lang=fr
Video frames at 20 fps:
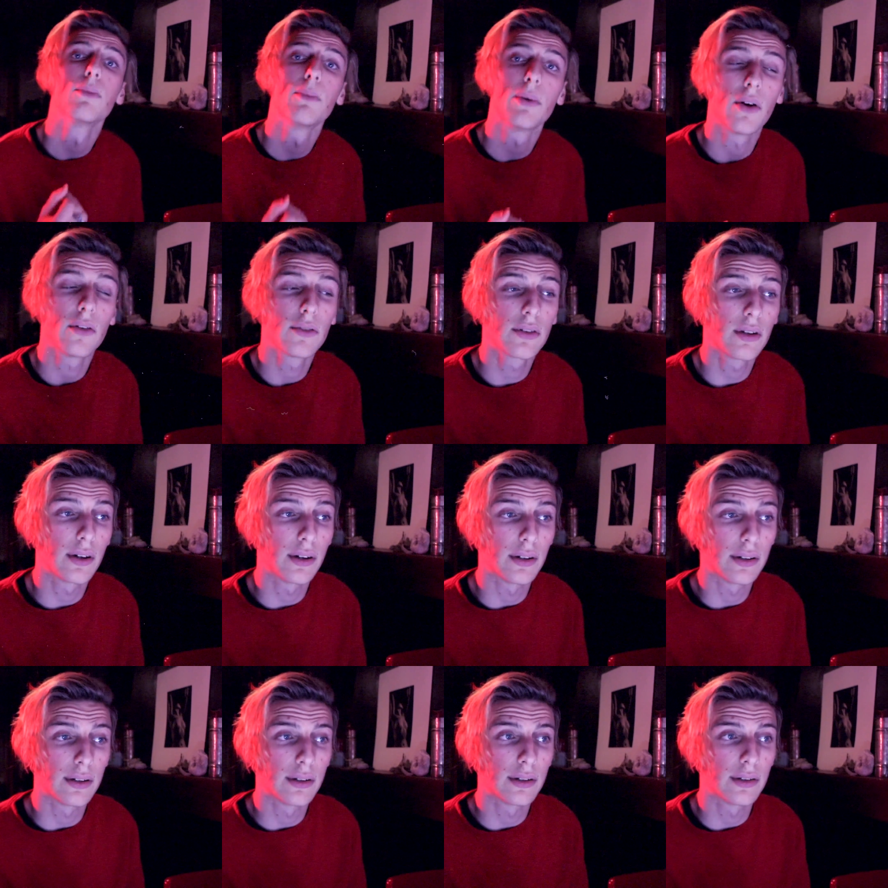comprendre
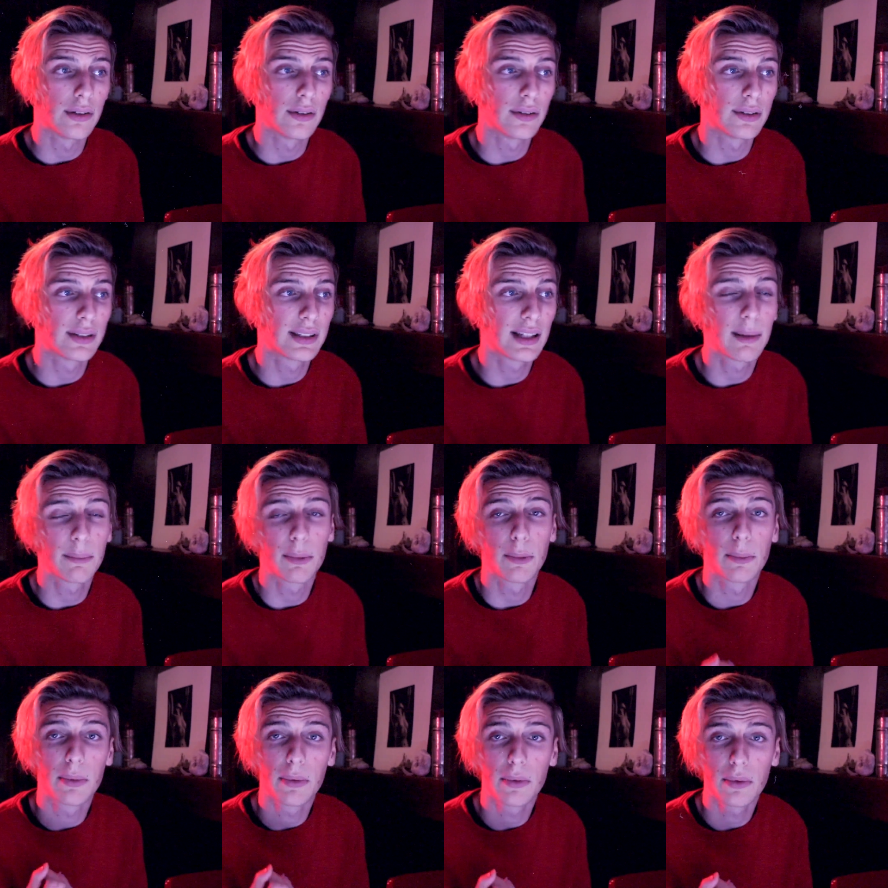euh, aussi un
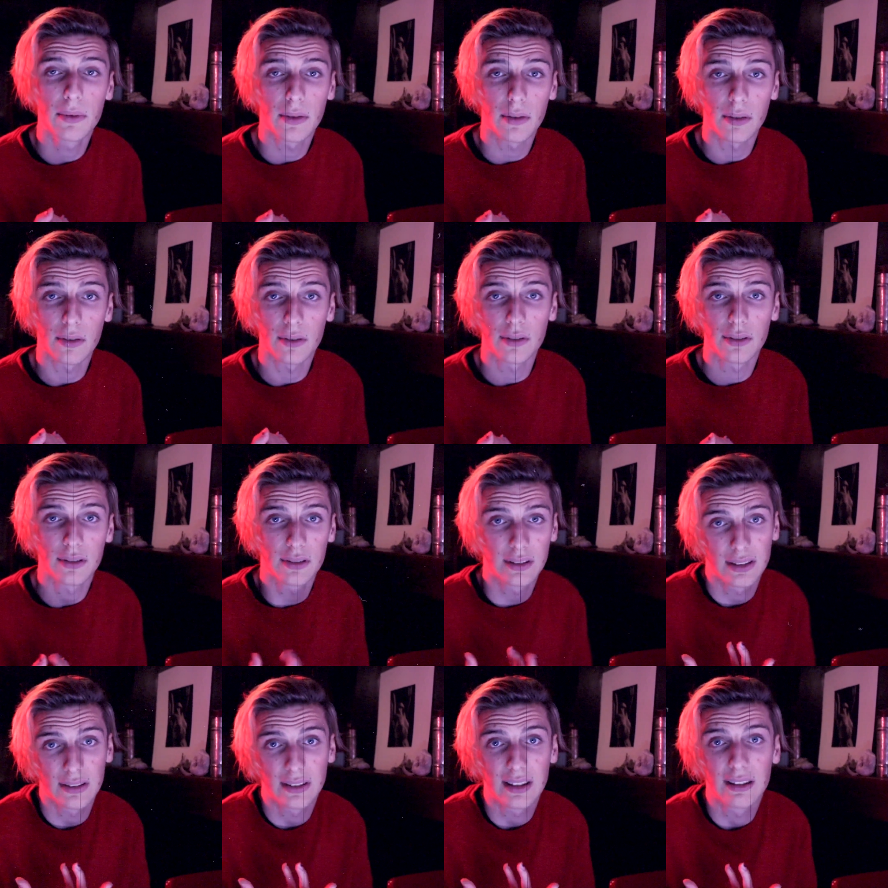peu plus euh,
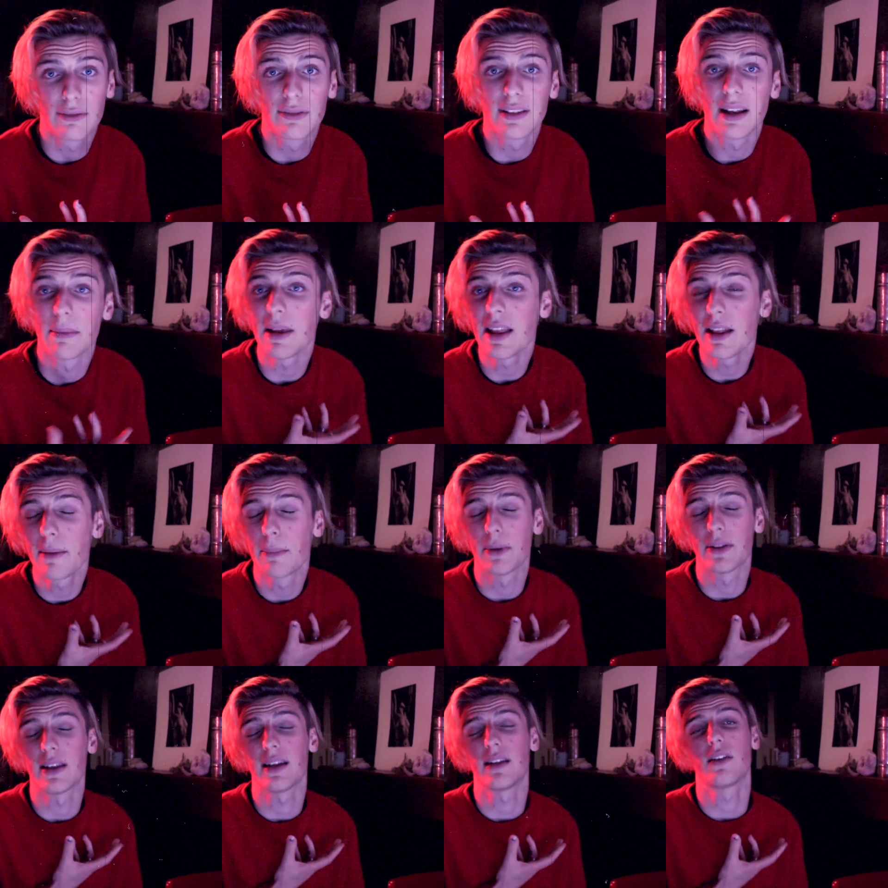ce qui vous
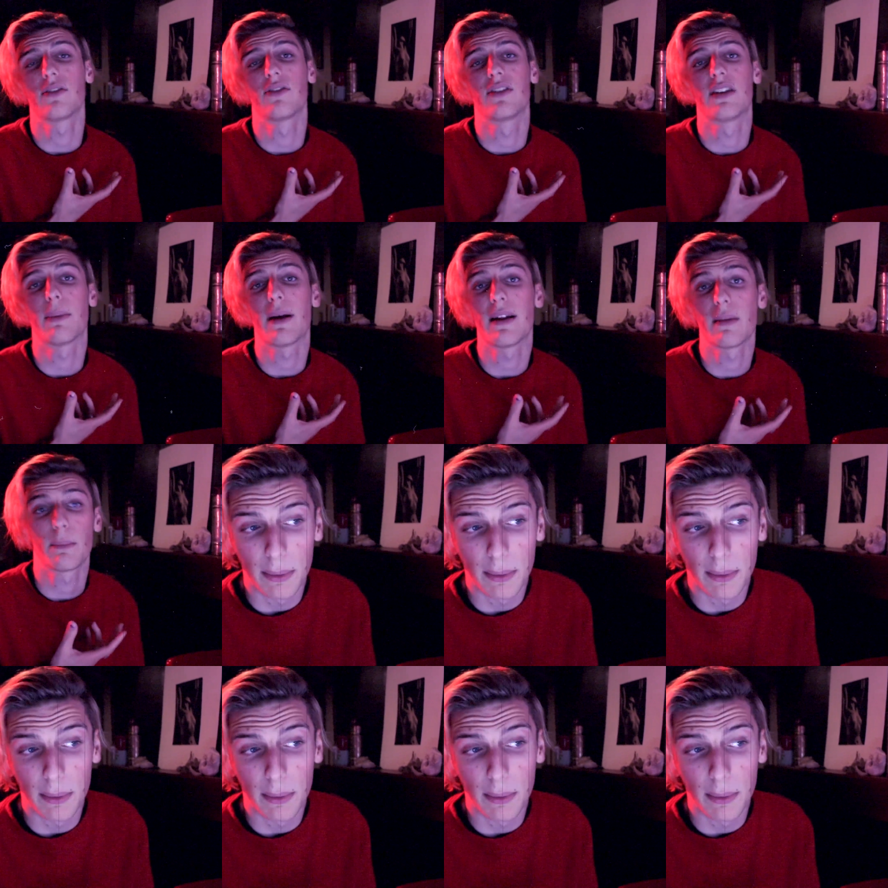habite peut-être, je sais pas.